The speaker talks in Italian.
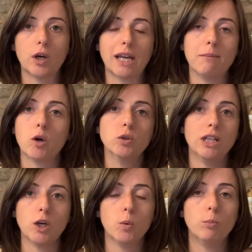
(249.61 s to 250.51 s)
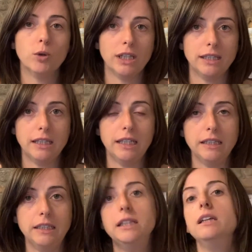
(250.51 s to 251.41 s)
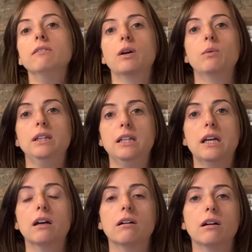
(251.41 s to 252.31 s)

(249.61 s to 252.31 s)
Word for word: crema con delle componenti lenitive, quindi eh,